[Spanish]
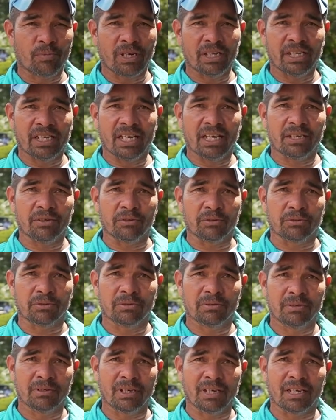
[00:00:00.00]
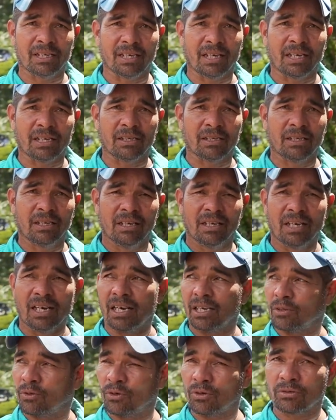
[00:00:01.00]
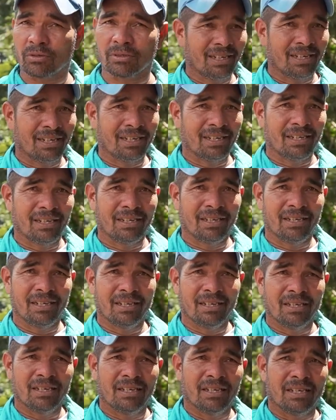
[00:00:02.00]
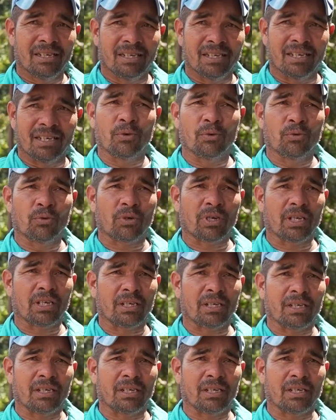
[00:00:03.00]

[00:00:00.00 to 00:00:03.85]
balnearios. Ah, dos hay. Hay dos. ¿Cómo se llaman eso? Nos dijeron uno